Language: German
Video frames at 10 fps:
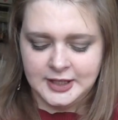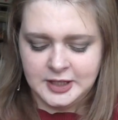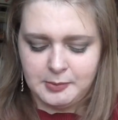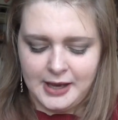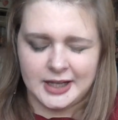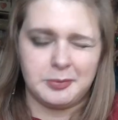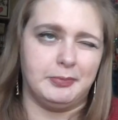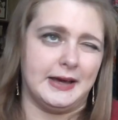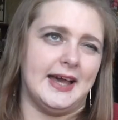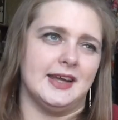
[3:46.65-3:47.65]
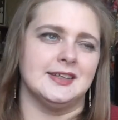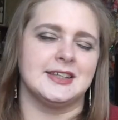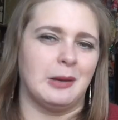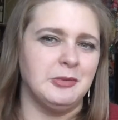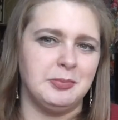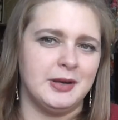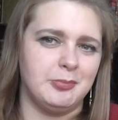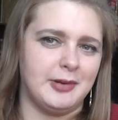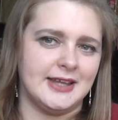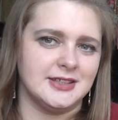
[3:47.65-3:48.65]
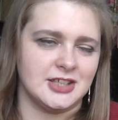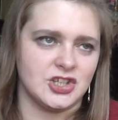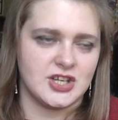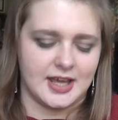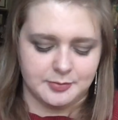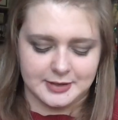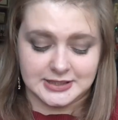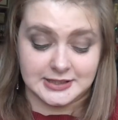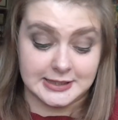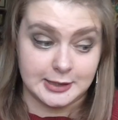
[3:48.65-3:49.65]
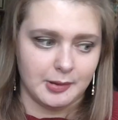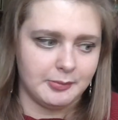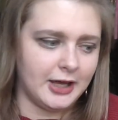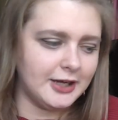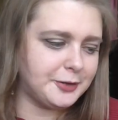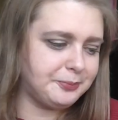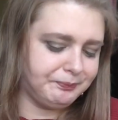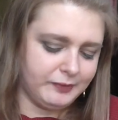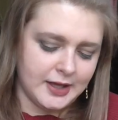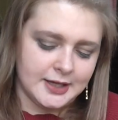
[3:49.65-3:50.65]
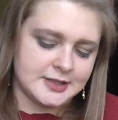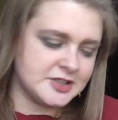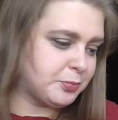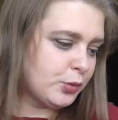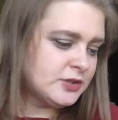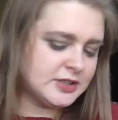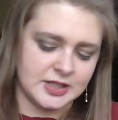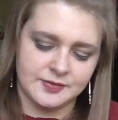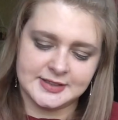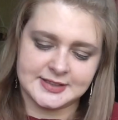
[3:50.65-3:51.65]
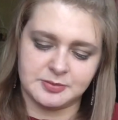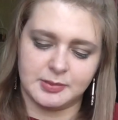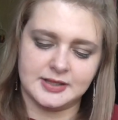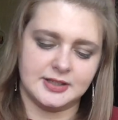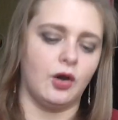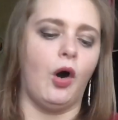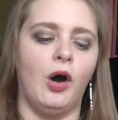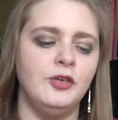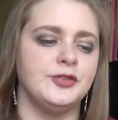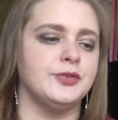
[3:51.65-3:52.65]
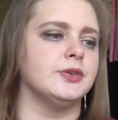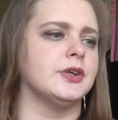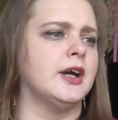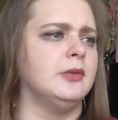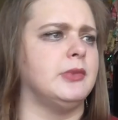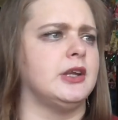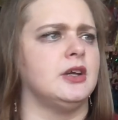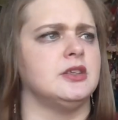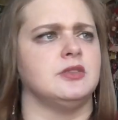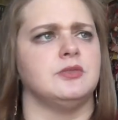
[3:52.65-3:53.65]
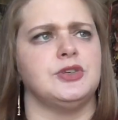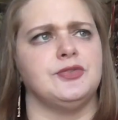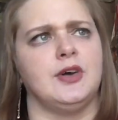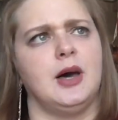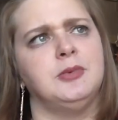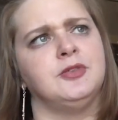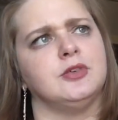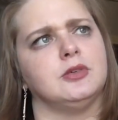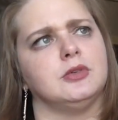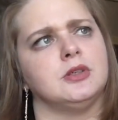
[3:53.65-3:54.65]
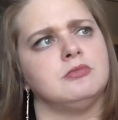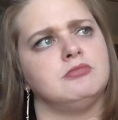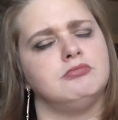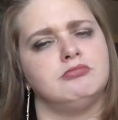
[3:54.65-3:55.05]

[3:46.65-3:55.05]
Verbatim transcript: Ich mag beide. Ich kann mich bei den beiden nicht entscheiden, welchen ich lieber mag. Das Positive ist, dass man die auffüllen kann. Meiner hat irgendwie die Farbe verloren.